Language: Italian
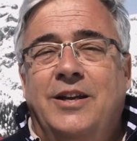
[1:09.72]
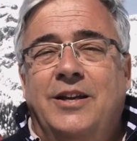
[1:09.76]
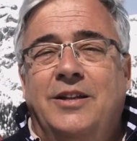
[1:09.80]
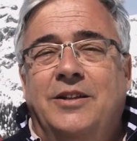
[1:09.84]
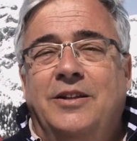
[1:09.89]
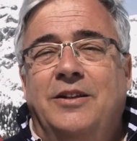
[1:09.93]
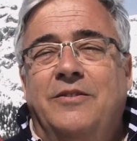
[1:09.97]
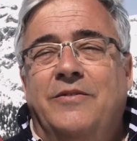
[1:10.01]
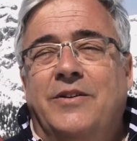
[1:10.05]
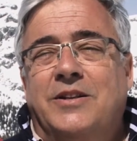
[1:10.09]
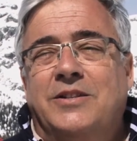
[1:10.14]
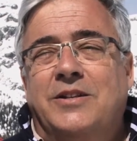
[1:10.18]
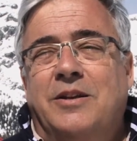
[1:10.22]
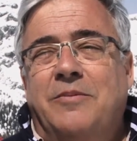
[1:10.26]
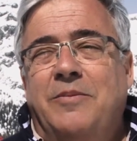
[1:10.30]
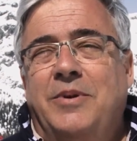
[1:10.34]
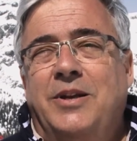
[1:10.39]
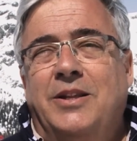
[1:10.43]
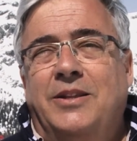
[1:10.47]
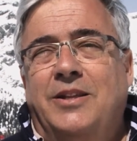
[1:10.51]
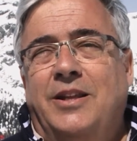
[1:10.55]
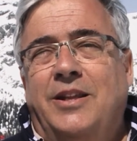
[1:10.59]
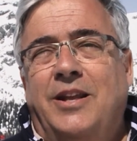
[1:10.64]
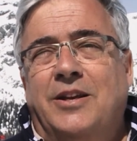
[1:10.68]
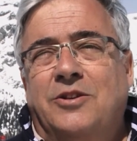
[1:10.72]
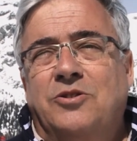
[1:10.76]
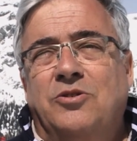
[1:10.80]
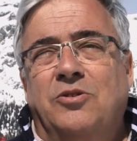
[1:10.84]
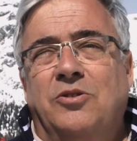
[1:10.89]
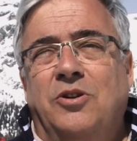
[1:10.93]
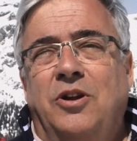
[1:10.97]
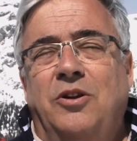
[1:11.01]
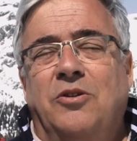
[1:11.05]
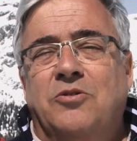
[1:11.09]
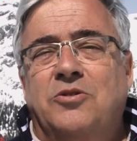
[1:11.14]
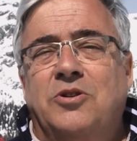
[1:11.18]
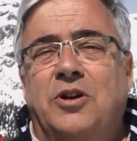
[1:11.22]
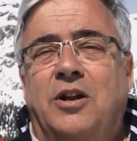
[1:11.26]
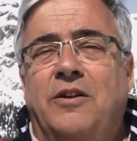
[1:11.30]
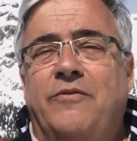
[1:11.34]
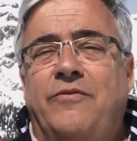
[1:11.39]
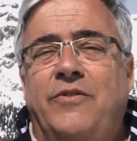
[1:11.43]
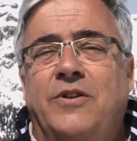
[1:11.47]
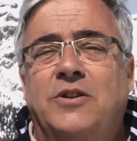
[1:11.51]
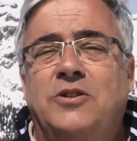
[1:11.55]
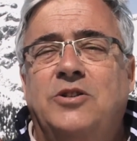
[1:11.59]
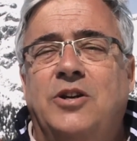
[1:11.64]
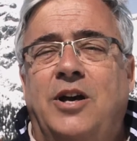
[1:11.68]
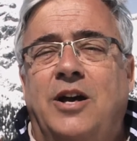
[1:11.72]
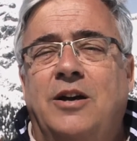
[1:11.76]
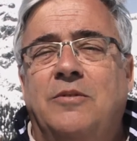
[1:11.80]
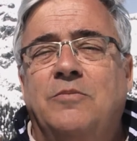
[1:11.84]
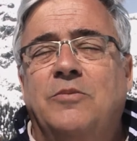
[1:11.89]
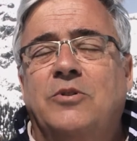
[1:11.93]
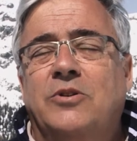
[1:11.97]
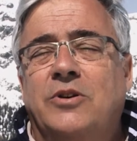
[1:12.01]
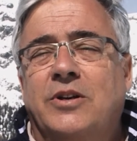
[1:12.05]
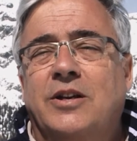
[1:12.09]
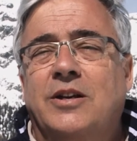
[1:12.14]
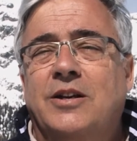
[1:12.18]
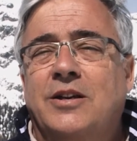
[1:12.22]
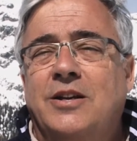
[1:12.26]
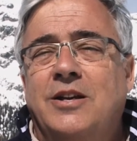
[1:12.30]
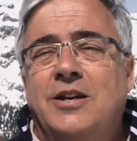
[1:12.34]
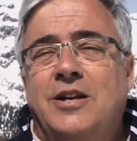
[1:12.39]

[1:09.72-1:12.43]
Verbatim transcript: diversamente da soli non ce la facciamo e